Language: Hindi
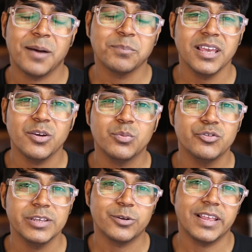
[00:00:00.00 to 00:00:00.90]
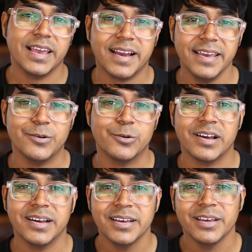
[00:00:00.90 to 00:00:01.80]
आपने ये मूवी तो देखा ही
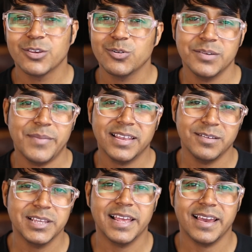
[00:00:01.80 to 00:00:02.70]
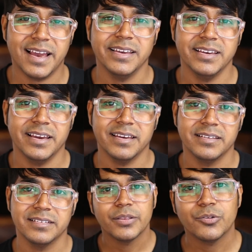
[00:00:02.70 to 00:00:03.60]
होगा क्योंकि मैंने भी देखा ही है
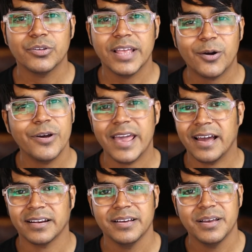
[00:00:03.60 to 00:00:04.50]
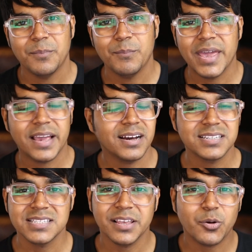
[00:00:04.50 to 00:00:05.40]
तो देखो यार
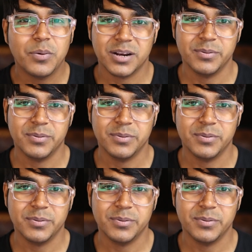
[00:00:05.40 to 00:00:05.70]
मेकर्स ने तो भर